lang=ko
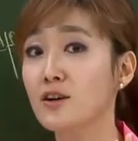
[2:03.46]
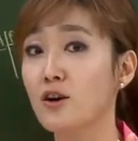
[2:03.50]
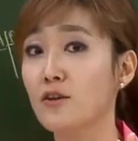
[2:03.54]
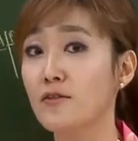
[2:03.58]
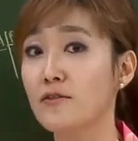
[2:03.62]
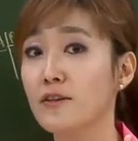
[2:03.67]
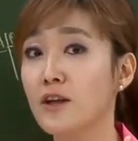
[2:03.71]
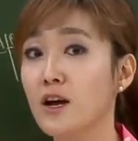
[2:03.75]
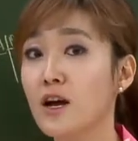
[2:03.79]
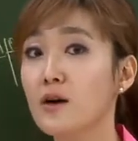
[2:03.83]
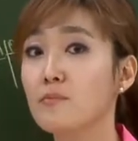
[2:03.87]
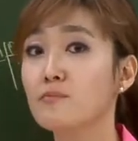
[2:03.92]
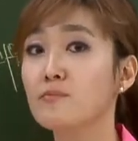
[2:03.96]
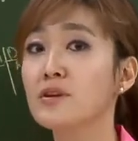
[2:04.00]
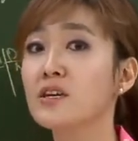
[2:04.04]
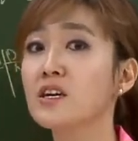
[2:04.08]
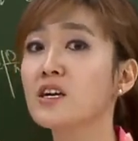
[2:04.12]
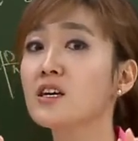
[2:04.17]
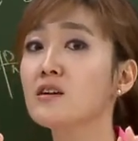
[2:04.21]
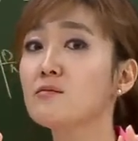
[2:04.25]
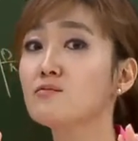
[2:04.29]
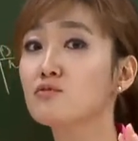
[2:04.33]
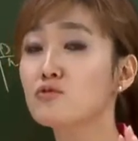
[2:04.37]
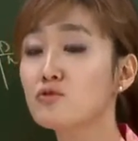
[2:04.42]
것,
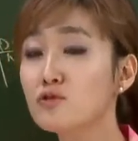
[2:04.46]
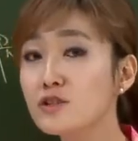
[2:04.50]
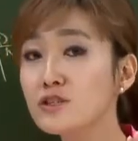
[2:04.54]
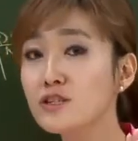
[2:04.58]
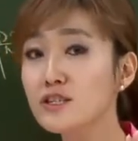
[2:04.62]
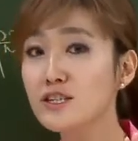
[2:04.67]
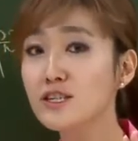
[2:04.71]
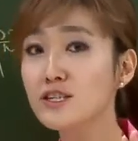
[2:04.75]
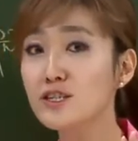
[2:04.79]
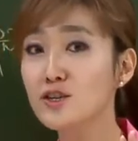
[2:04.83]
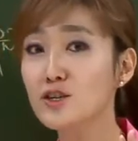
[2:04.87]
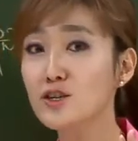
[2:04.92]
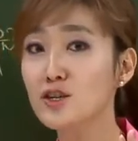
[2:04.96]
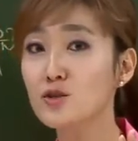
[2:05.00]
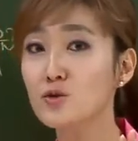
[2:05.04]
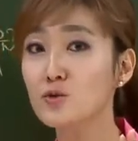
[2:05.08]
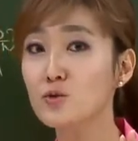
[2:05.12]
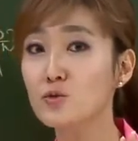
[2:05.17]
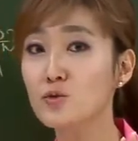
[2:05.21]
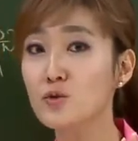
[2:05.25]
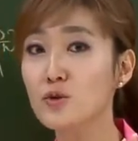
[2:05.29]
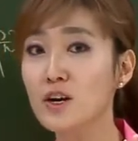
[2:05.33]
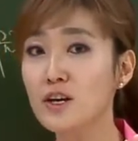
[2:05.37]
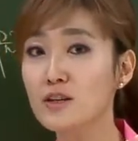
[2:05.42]
비물질적인
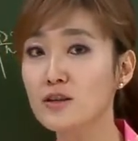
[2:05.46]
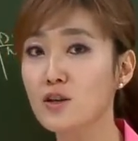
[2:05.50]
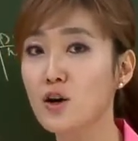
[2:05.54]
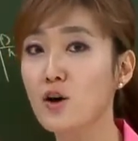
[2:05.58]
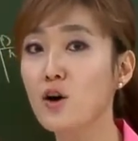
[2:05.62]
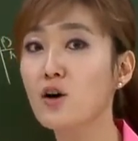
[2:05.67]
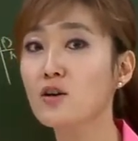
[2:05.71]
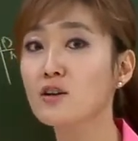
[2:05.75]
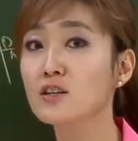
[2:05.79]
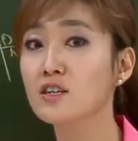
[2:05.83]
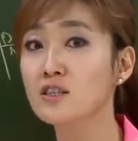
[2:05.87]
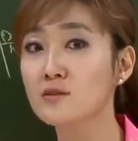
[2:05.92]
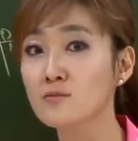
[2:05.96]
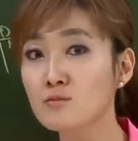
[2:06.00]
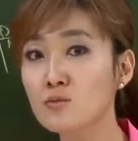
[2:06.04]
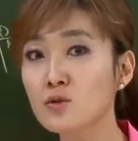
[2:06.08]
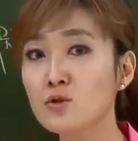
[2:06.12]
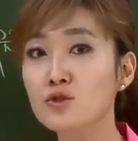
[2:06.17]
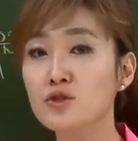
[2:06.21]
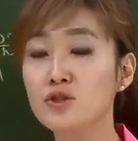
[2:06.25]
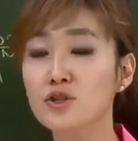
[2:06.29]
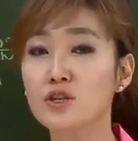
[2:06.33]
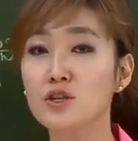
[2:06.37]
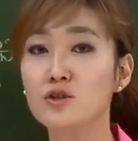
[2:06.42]
요소가 더
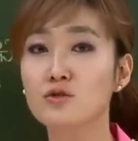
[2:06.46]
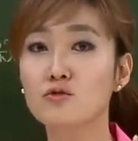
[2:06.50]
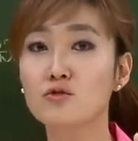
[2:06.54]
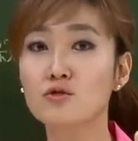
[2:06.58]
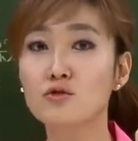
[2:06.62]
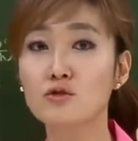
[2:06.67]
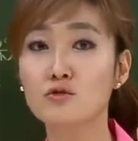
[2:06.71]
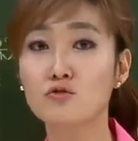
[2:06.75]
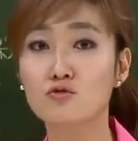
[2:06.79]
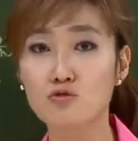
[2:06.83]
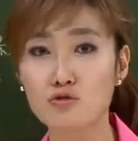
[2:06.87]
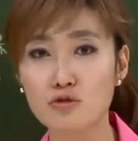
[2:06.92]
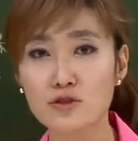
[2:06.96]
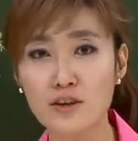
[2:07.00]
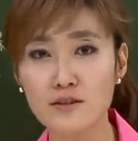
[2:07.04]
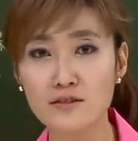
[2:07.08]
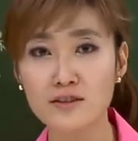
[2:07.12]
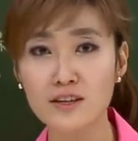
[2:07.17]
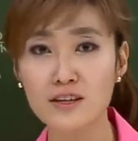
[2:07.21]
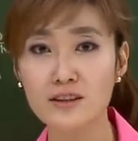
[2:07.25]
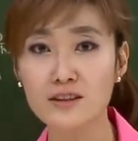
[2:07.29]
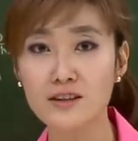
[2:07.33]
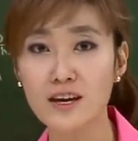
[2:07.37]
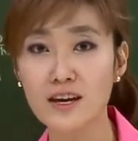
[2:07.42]
근본적이고
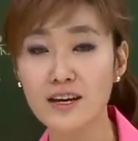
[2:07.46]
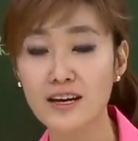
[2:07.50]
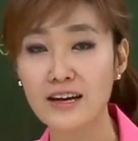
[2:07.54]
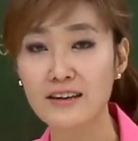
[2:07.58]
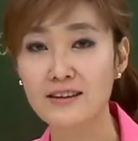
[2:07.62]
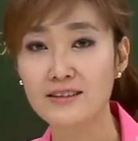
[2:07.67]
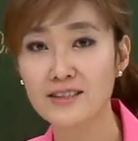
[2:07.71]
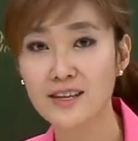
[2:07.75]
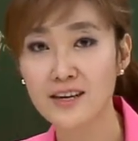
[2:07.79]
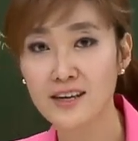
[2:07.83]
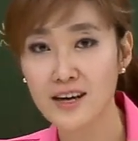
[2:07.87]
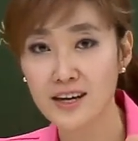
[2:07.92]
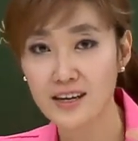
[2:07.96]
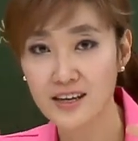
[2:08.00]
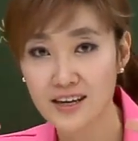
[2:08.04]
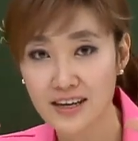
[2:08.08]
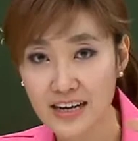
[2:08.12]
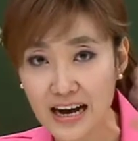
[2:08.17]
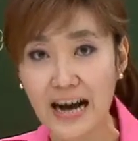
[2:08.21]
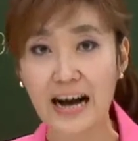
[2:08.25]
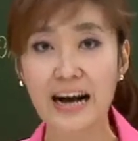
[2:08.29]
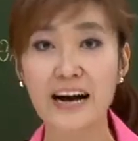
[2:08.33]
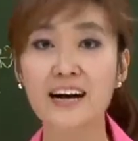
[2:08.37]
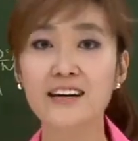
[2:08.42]
우선된다라는 생각이
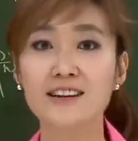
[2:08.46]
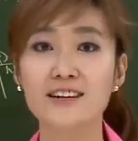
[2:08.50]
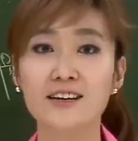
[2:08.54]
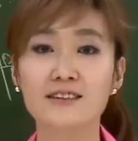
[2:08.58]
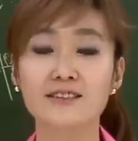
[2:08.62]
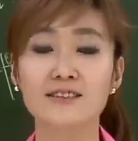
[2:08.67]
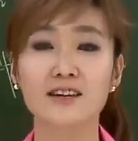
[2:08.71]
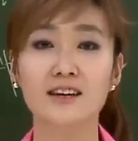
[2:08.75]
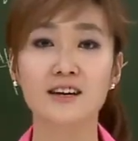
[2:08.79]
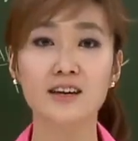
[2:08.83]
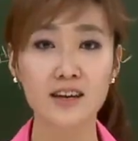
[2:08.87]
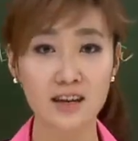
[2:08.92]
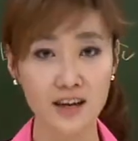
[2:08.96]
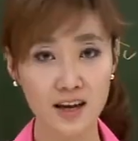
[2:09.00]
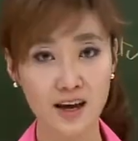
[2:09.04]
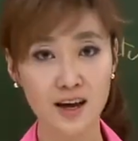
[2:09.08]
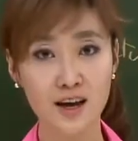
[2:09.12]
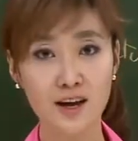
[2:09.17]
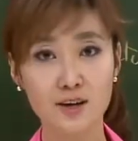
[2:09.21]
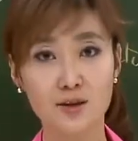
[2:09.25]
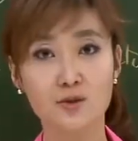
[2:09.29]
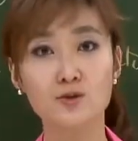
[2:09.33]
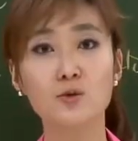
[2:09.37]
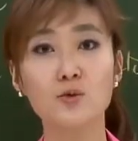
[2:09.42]
강한 학생이
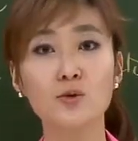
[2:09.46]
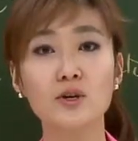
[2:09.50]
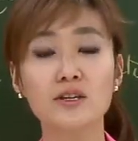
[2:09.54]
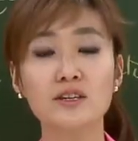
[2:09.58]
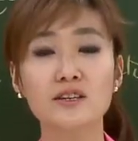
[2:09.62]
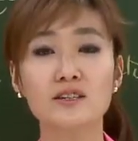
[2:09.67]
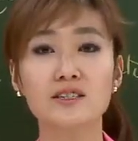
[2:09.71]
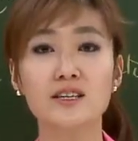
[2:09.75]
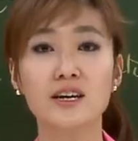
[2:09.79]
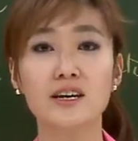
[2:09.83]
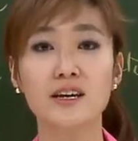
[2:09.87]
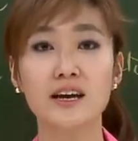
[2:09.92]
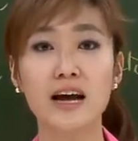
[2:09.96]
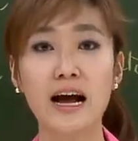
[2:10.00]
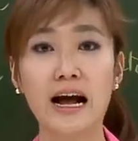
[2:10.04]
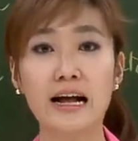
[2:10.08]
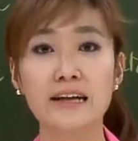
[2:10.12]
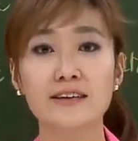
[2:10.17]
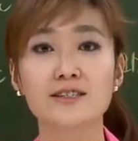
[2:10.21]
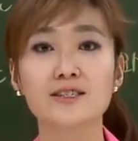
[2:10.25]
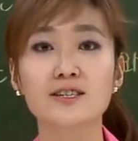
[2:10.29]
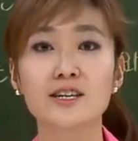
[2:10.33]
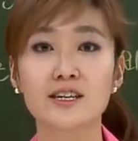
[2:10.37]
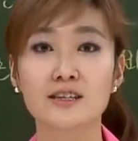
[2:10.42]
그 소개팅 자리에
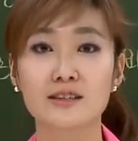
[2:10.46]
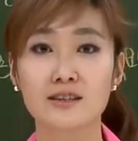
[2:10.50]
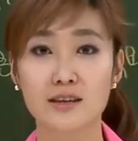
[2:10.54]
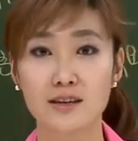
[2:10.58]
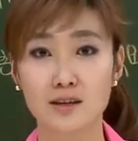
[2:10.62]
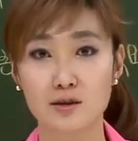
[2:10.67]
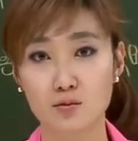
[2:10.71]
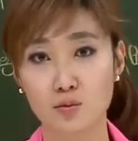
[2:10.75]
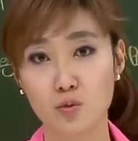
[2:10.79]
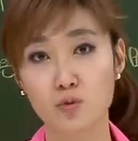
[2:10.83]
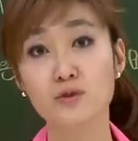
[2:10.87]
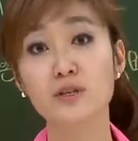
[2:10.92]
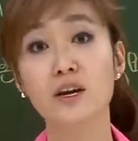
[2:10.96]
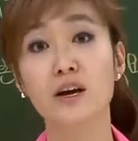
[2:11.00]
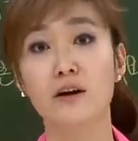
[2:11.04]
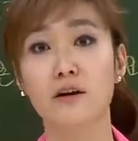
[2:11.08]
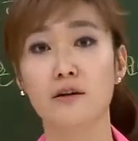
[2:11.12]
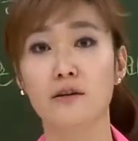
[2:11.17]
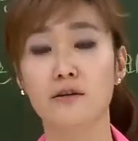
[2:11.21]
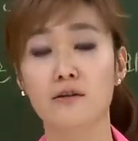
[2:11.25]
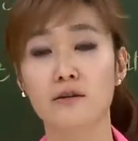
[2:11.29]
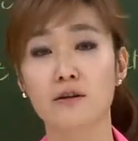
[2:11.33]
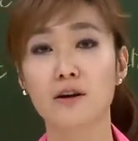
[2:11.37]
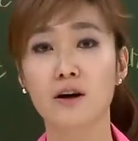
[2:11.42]
앉아 있다라고
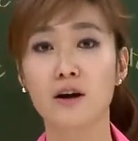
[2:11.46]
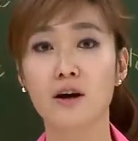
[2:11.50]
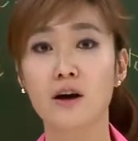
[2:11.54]
보세요.